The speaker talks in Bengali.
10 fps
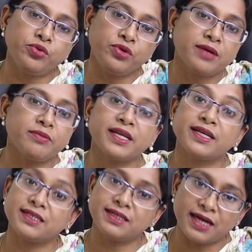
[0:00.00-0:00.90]
দুই নম্বরে
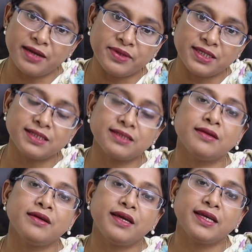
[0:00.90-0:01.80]
আছে ডায়াবেটিস
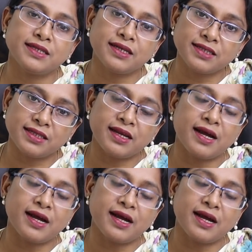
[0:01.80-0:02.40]
এছাড়া যাদের